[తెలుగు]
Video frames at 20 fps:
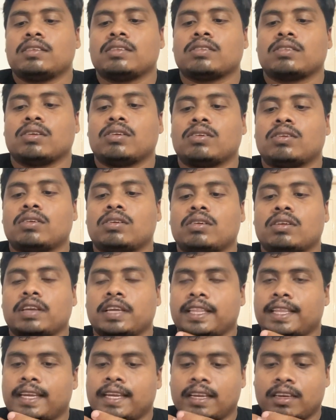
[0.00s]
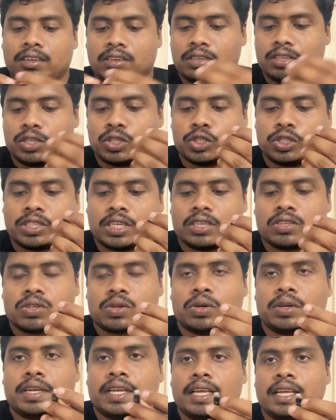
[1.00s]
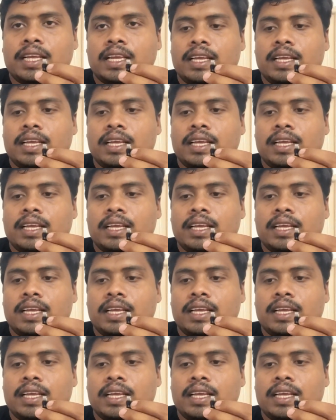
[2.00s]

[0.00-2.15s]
సో ఇది నేను యూజ్ చేసుకొని